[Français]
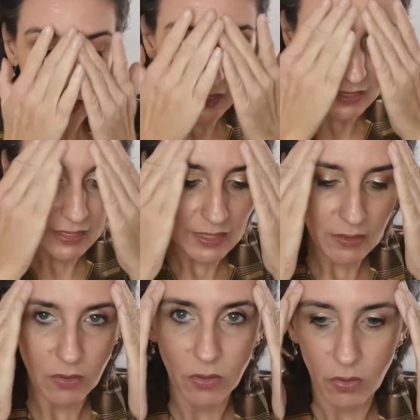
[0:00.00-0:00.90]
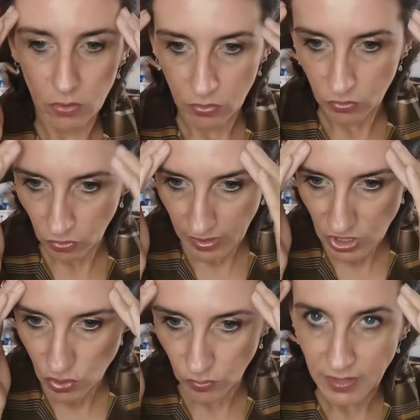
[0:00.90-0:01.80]
qui euh, dans
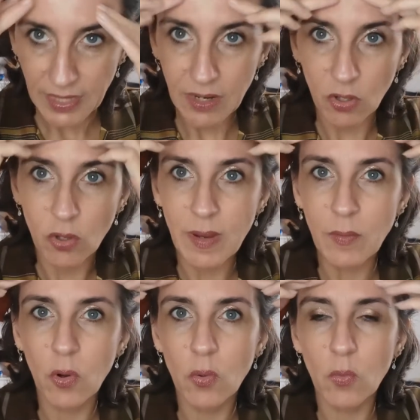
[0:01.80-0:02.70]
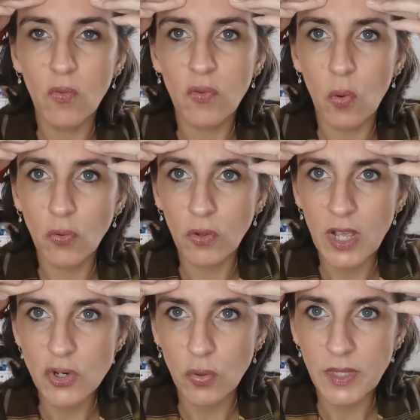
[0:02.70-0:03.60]
la journée, alors normalement mon front dans
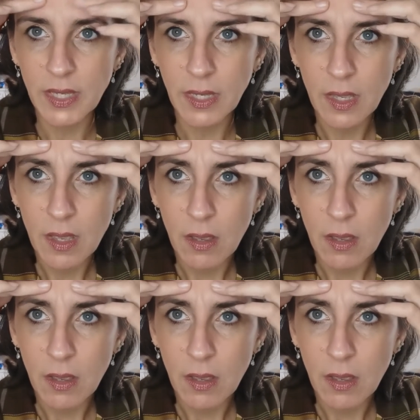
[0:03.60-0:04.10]
la journée,